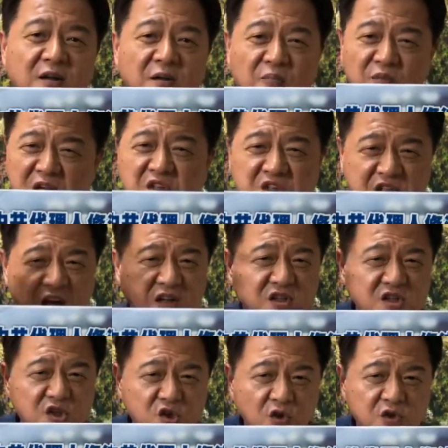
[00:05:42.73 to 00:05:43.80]
你简
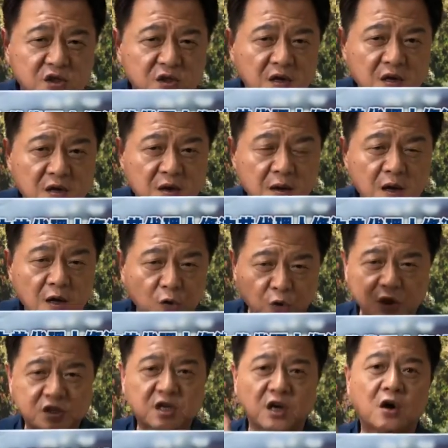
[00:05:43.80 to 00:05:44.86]
直就是
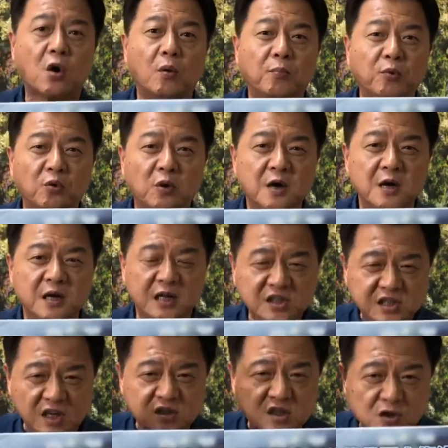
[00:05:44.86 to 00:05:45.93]
绿色恐怖，你
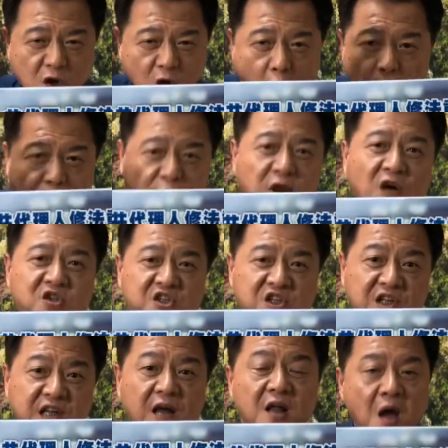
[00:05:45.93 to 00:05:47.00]
简直恐怖到极
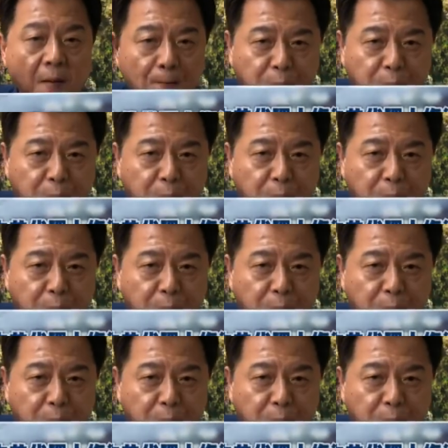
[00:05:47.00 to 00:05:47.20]
点，